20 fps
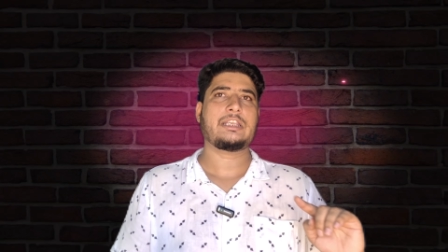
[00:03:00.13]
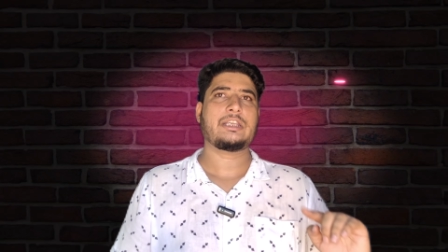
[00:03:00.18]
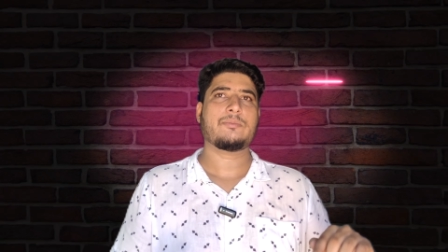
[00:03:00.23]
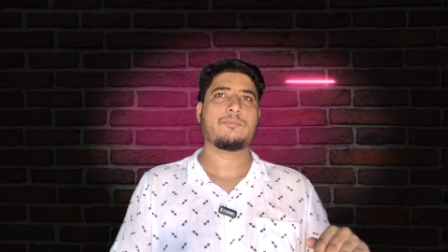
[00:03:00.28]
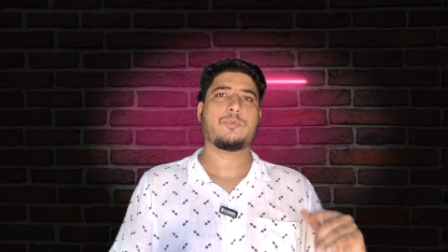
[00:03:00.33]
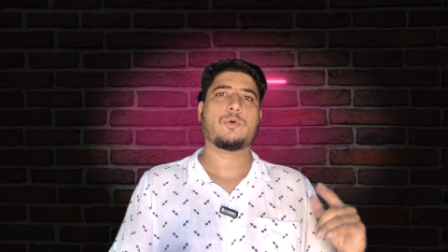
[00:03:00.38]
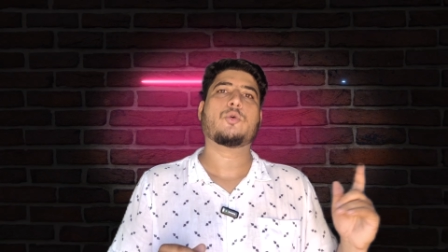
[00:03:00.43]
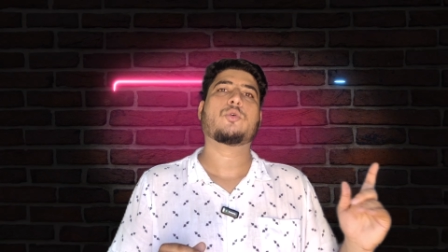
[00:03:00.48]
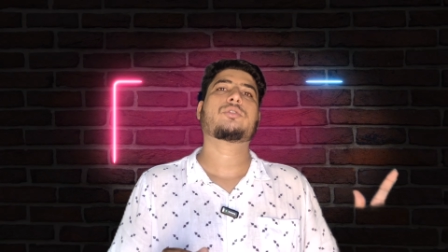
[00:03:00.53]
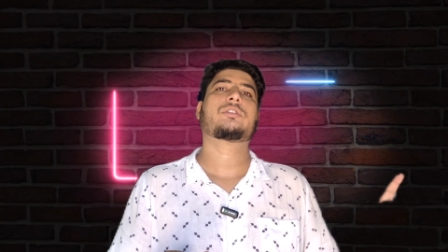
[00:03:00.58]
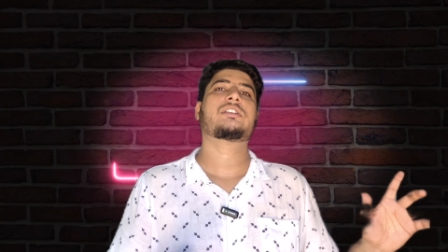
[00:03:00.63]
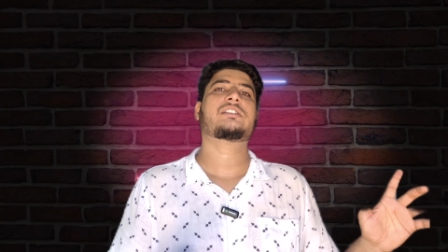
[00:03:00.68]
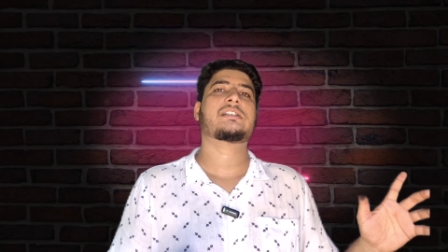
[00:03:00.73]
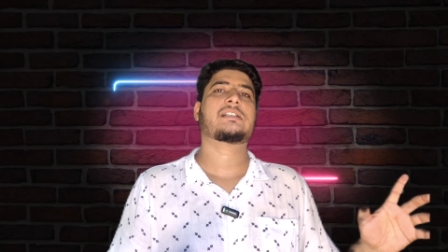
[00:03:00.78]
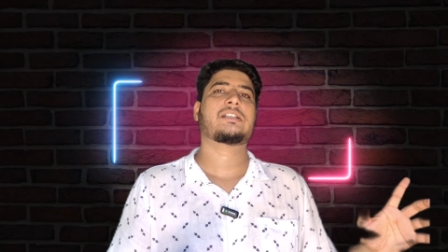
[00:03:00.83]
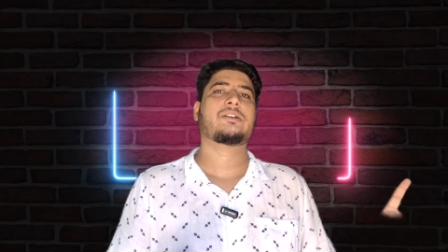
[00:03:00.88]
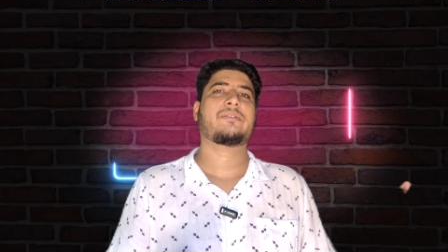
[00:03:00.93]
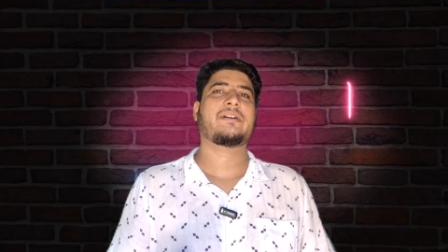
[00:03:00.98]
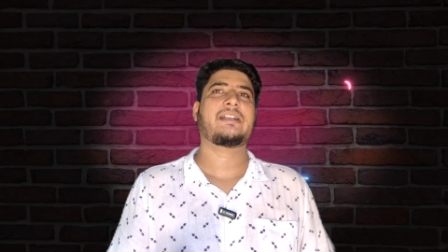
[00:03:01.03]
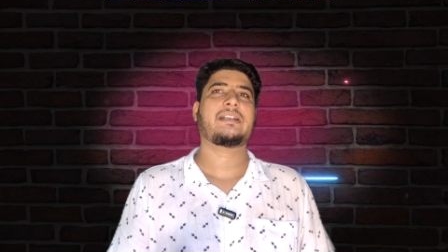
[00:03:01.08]
की थी ये बहुत
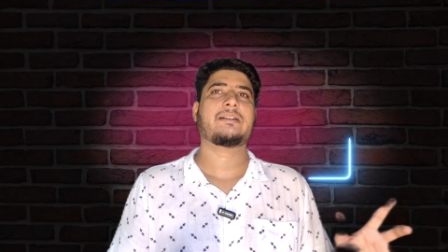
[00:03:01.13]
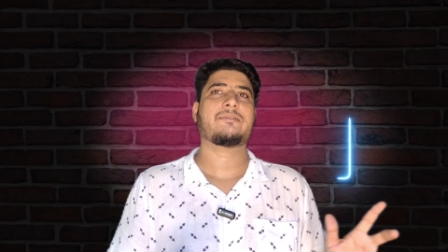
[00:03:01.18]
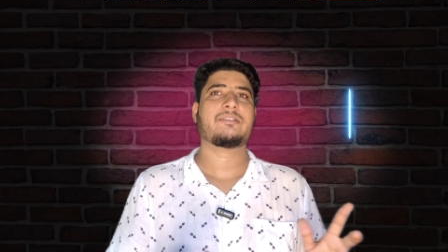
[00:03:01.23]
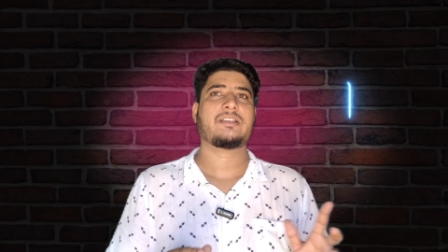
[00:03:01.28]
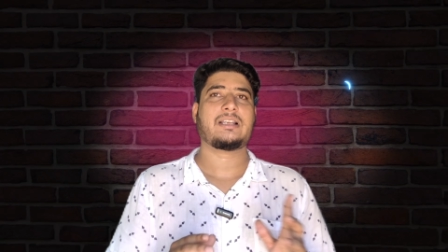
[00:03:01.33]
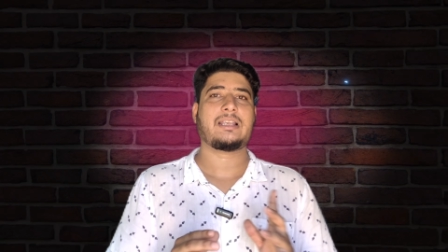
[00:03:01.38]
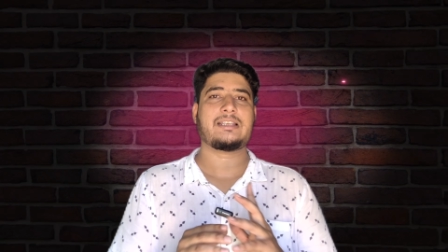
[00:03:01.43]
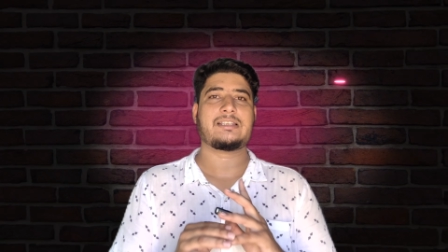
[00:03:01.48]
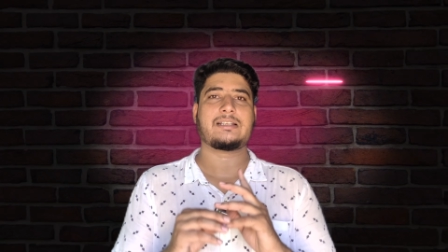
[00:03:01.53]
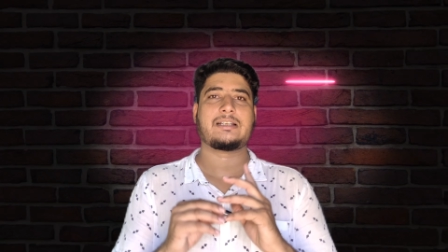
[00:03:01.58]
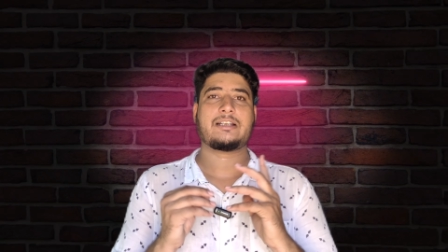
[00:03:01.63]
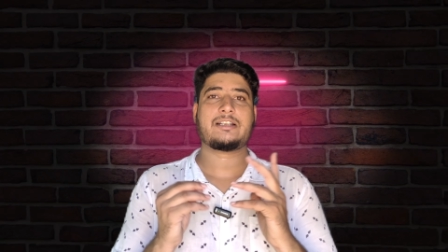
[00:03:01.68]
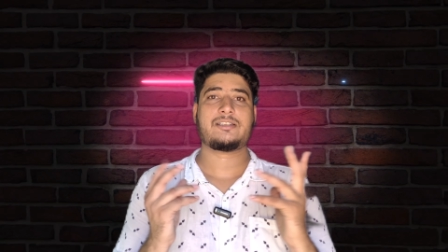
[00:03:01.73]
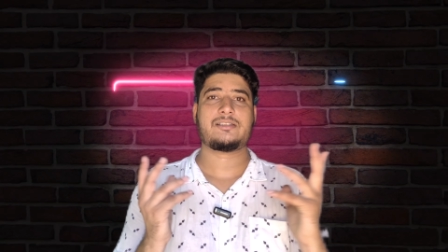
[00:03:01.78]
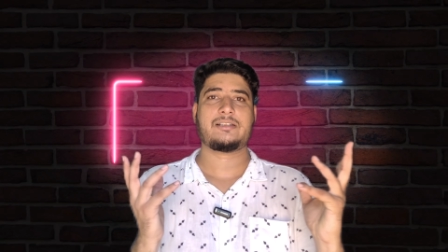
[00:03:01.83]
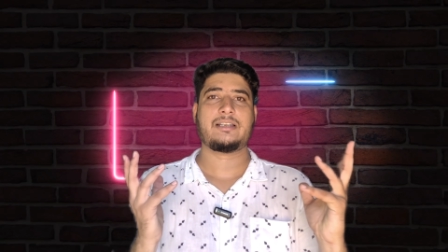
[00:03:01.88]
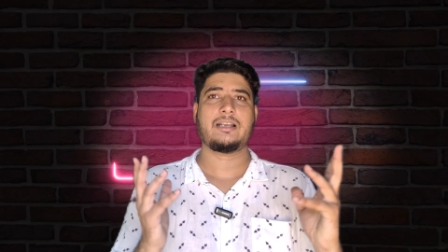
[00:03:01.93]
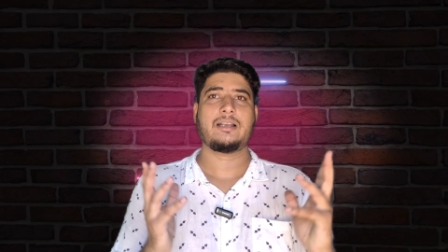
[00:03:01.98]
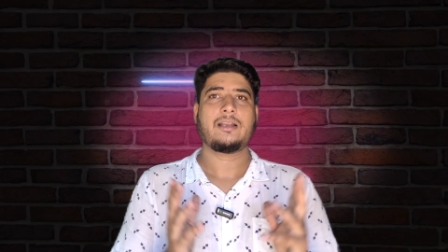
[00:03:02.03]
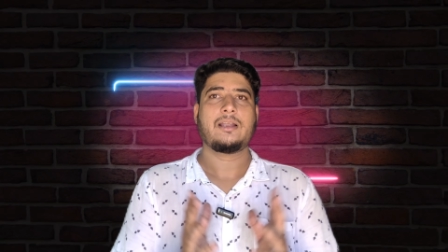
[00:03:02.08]
ही ज्यादा व्हाइट है मतलब
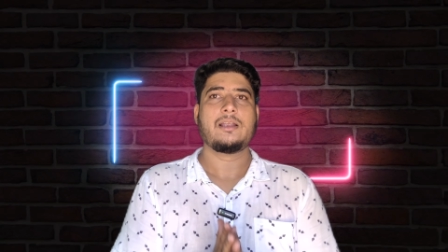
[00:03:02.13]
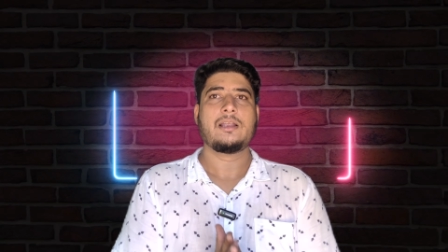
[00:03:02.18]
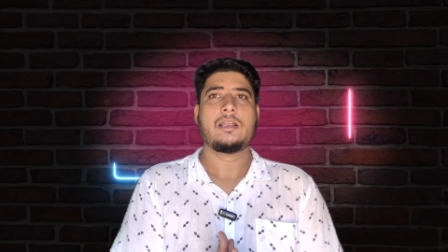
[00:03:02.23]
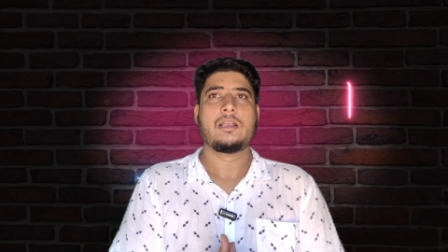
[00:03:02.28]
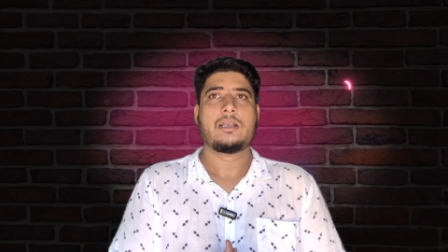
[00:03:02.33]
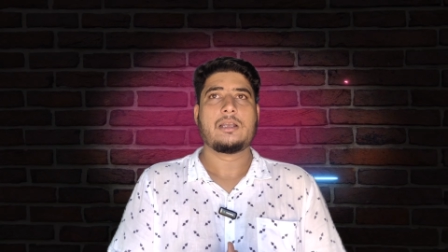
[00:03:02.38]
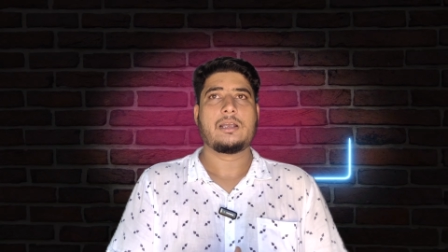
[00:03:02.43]
क्रिस्टल